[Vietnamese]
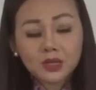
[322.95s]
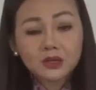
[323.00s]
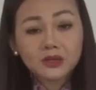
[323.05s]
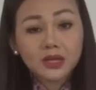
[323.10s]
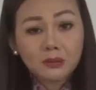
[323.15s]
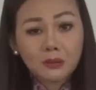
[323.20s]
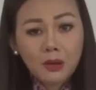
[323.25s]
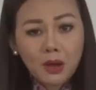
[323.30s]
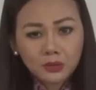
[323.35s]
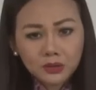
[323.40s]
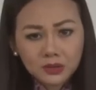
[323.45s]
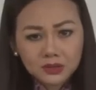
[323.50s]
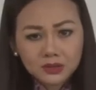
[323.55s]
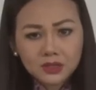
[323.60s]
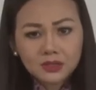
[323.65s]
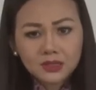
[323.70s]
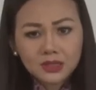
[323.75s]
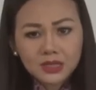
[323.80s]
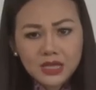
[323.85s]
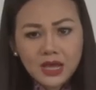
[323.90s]
Nhà báo Từ
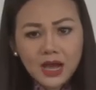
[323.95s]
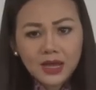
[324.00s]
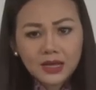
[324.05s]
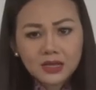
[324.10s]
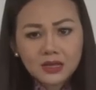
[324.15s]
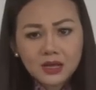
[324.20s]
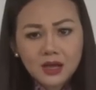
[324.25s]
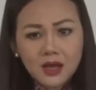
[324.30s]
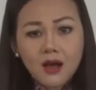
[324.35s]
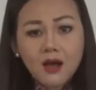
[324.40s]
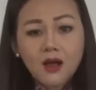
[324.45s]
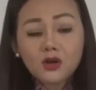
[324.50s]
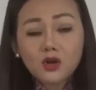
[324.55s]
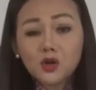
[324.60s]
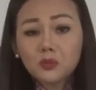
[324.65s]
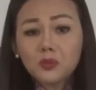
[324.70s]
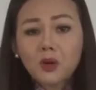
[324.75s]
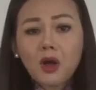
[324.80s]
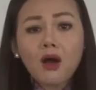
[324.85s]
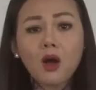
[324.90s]
Thức lý giải,
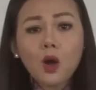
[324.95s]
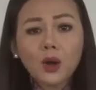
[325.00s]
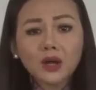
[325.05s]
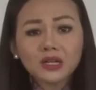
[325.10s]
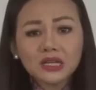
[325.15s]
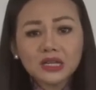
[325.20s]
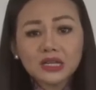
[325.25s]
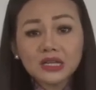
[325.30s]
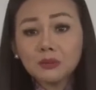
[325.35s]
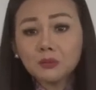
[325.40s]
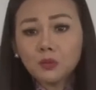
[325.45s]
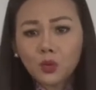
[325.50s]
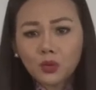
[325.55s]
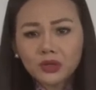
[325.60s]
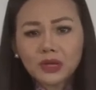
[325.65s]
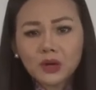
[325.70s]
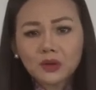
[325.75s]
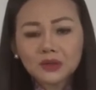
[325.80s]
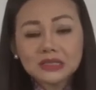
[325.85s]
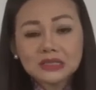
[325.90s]
lúc đó Hoa Kỳ đã
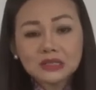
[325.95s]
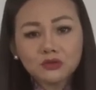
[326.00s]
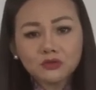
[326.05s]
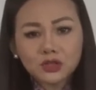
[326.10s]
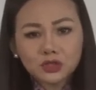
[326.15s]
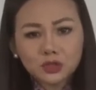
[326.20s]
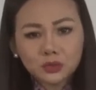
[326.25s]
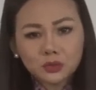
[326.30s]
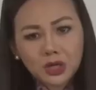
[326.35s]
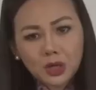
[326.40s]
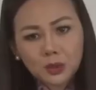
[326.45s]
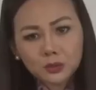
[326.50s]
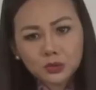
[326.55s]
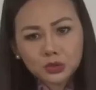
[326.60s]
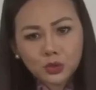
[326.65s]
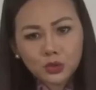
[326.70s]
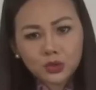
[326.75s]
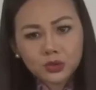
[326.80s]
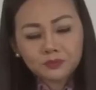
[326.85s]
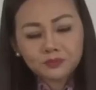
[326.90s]
muốn giao thương với Trung Cộng
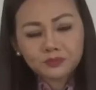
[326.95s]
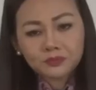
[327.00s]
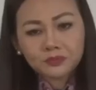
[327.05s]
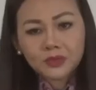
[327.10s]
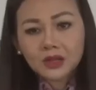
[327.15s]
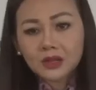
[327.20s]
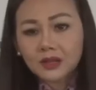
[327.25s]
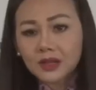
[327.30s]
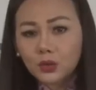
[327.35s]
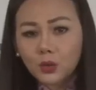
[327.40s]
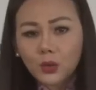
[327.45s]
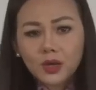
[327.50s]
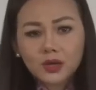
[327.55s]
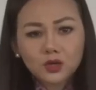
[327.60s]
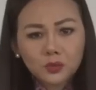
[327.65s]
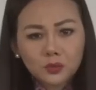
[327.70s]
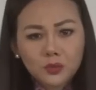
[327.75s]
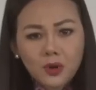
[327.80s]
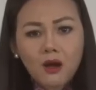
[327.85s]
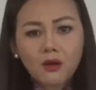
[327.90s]
rồi. Lý thuyết
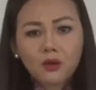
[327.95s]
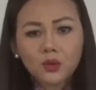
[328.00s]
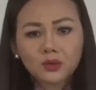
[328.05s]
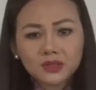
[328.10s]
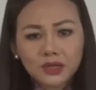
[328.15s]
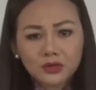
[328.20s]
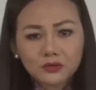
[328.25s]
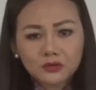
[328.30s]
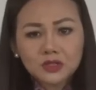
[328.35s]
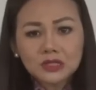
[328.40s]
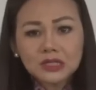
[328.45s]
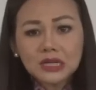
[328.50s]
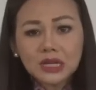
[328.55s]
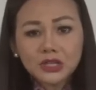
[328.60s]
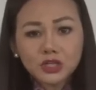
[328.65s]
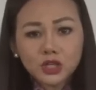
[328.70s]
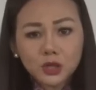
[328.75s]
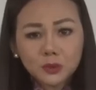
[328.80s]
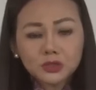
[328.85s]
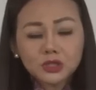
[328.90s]
lúc đó của Tây Phương là
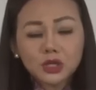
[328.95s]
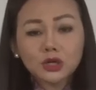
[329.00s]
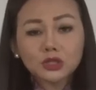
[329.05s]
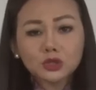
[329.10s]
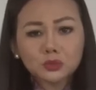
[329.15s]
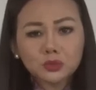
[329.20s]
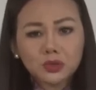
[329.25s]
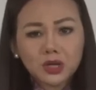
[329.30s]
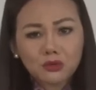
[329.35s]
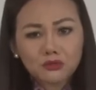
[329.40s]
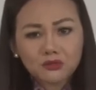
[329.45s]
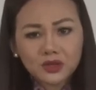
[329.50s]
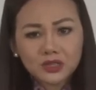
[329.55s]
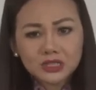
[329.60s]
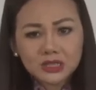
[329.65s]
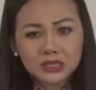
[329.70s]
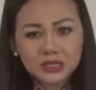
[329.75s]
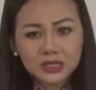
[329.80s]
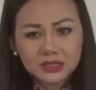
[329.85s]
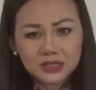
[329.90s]
giúp cho Trung Cộng phát
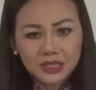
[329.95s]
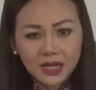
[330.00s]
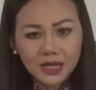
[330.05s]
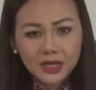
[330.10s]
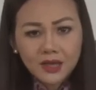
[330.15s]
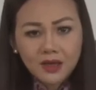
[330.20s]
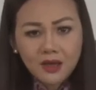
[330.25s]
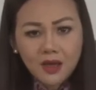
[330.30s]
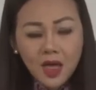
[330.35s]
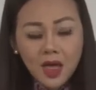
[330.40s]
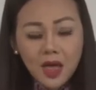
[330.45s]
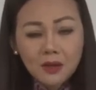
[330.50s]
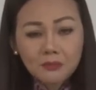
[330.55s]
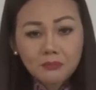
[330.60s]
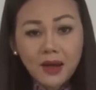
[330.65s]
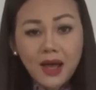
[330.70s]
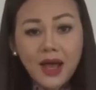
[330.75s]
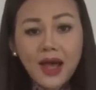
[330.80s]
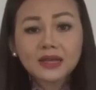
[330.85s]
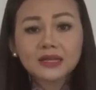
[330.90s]
triển kinh tế,
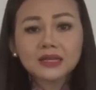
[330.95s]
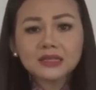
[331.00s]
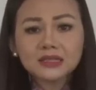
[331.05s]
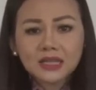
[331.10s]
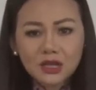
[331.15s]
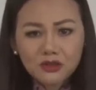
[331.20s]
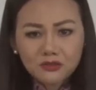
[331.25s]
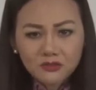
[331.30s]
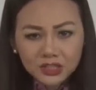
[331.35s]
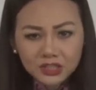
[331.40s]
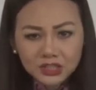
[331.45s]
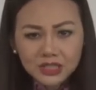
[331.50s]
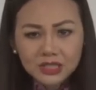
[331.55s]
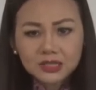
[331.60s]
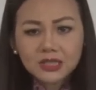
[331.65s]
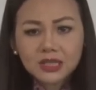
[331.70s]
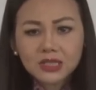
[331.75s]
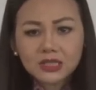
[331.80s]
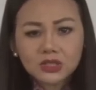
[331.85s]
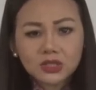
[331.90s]
mà kinh tế phát
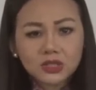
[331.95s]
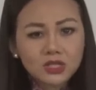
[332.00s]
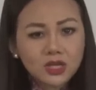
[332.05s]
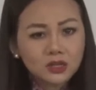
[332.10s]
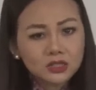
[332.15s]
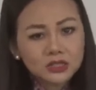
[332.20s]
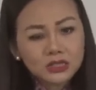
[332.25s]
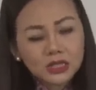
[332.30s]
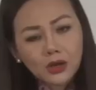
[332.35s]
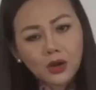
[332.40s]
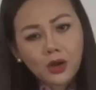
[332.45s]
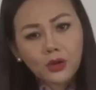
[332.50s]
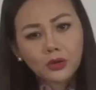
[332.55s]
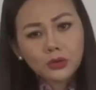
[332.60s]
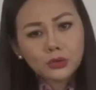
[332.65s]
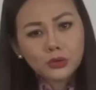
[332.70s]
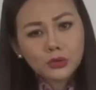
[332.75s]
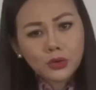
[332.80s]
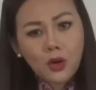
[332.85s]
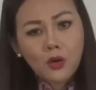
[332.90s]
triển thì người dân sẽ có
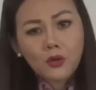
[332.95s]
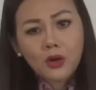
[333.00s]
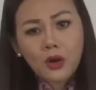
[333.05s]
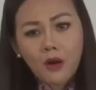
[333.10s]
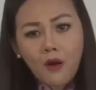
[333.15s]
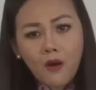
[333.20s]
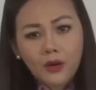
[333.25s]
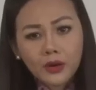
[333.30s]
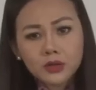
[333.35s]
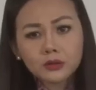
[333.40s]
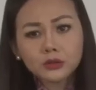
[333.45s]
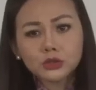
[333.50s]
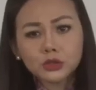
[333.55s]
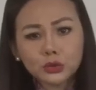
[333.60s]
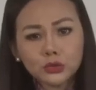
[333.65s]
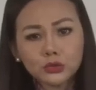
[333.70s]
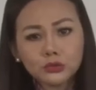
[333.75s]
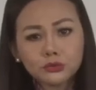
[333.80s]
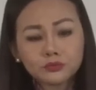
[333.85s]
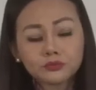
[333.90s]
nhu cầu đòi hỏi dân
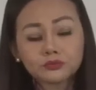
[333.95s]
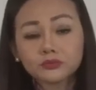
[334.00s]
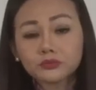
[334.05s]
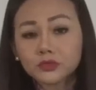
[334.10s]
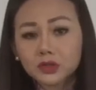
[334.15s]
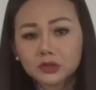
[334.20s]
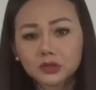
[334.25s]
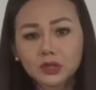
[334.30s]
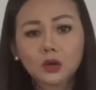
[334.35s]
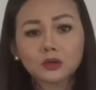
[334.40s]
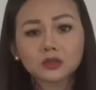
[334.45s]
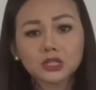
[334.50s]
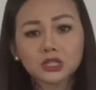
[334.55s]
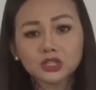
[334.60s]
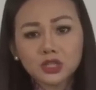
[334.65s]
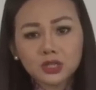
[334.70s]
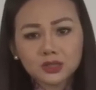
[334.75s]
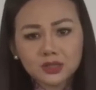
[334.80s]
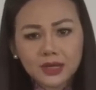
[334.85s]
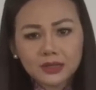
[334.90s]
chủ, nước Tàu sẽ
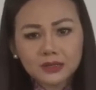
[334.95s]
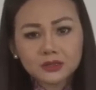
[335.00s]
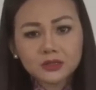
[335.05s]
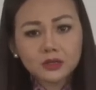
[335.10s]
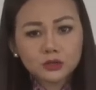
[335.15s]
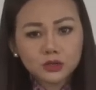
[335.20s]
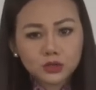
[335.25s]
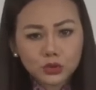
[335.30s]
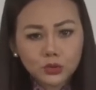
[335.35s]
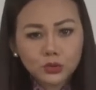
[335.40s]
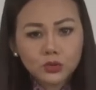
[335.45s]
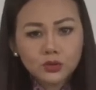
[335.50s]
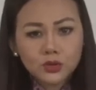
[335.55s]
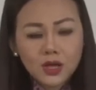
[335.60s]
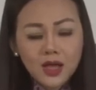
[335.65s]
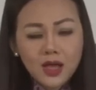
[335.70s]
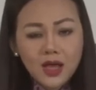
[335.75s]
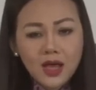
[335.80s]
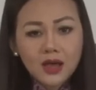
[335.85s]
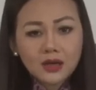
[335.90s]
trở thành dân chủ.
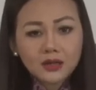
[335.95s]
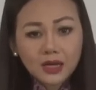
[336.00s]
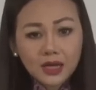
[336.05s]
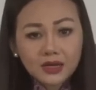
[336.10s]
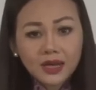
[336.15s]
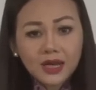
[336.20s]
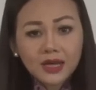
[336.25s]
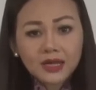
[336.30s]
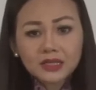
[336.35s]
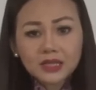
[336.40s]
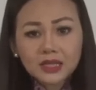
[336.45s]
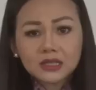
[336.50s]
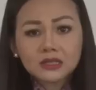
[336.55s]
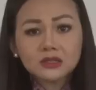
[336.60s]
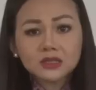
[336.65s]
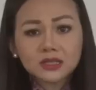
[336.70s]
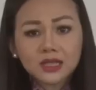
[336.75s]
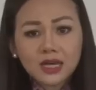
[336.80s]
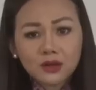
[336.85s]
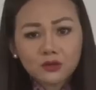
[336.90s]
Ngày nay thì
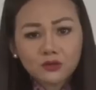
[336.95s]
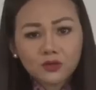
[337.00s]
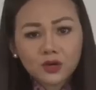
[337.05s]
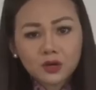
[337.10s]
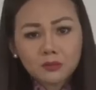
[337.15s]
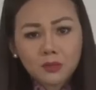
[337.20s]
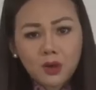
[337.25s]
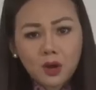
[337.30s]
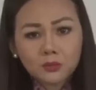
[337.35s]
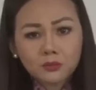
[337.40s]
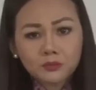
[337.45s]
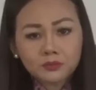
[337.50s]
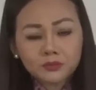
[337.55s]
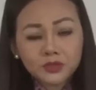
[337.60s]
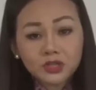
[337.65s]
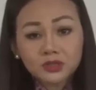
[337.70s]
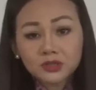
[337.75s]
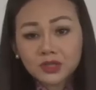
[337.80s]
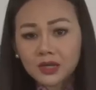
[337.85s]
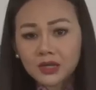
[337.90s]
người ta đã vỡ mộng,
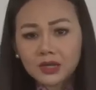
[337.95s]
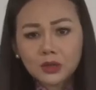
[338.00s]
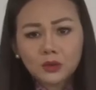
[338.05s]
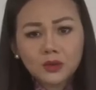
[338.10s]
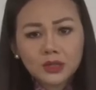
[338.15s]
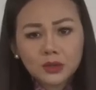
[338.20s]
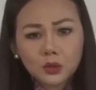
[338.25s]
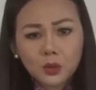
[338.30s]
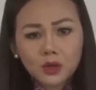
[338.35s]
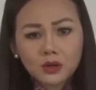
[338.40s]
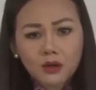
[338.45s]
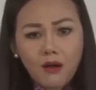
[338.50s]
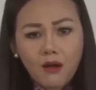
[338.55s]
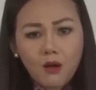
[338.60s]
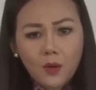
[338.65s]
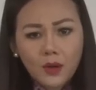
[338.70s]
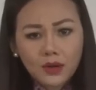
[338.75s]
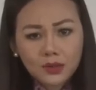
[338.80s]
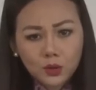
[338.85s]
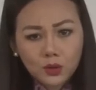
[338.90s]
người ta hiểu lý thuyết đó
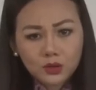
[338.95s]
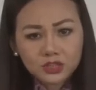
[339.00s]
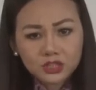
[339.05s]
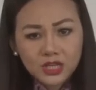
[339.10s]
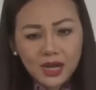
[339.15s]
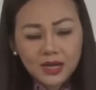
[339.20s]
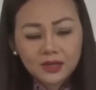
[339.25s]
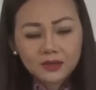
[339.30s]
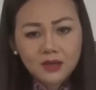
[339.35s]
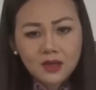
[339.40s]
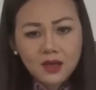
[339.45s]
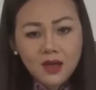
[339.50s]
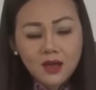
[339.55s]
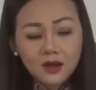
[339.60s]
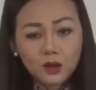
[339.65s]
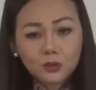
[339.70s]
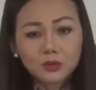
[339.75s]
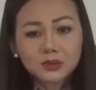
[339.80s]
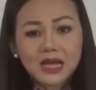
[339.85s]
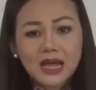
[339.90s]
hoàn toàn sai.
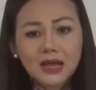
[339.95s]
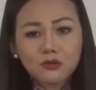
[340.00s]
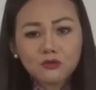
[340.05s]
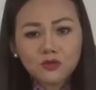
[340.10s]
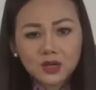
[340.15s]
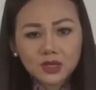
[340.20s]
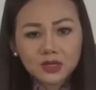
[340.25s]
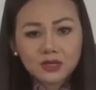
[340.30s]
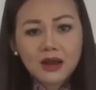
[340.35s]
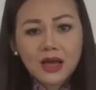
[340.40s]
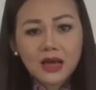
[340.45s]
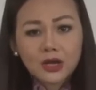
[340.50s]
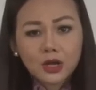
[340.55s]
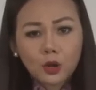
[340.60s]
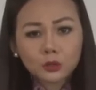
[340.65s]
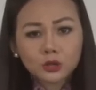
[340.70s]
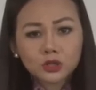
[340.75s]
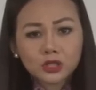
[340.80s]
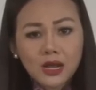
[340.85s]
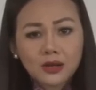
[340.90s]
Cộng sản vẫn là
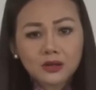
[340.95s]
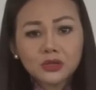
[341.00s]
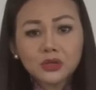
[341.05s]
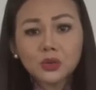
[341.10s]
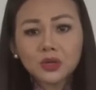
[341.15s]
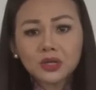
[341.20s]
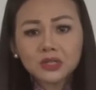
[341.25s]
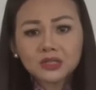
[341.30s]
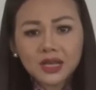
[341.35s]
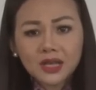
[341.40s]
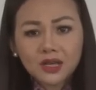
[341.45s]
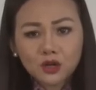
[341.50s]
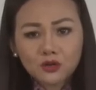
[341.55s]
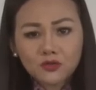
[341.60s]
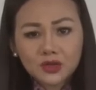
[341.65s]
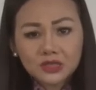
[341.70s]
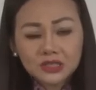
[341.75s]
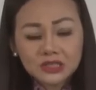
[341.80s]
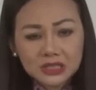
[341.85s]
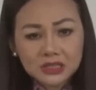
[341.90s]
Cộng sản, dù kinh tế có
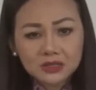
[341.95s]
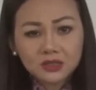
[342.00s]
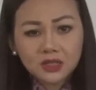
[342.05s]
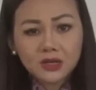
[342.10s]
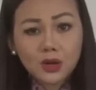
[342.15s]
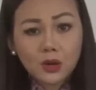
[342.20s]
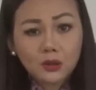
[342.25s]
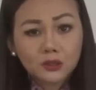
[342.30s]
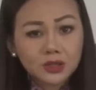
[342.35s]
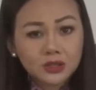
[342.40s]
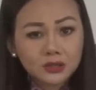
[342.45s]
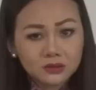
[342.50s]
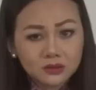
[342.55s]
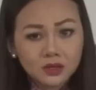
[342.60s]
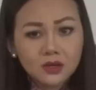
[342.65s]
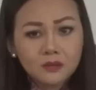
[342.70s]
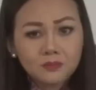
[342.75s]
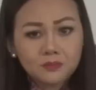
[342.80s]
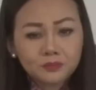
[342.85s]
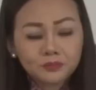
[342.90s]
phát triển tới đâu đi
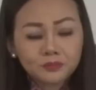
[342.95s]
nữa.